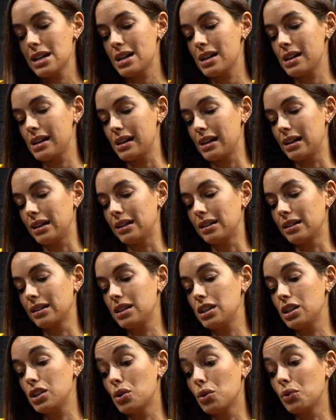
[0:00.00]
uh,
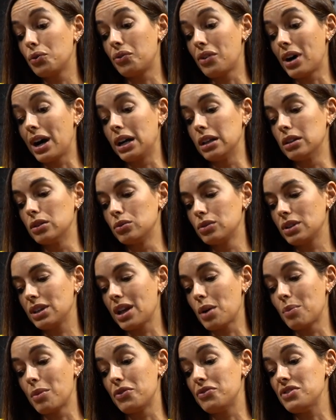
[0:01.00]
que eu falo,
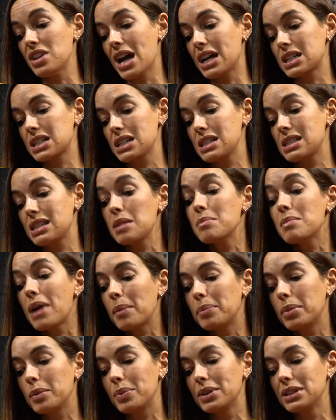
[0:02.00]
que é uma viagem sem
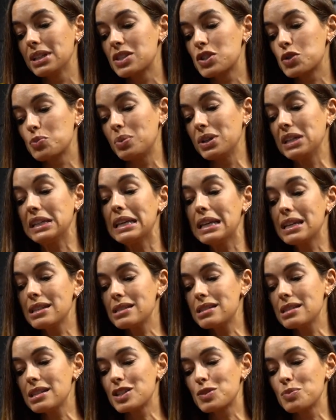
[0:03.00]
mapa pelas
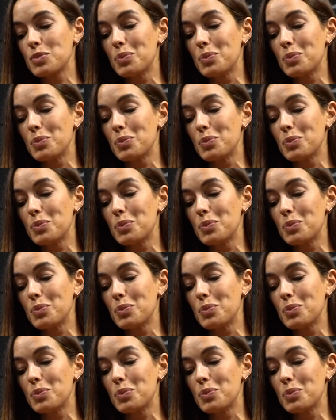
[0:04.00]
experiências,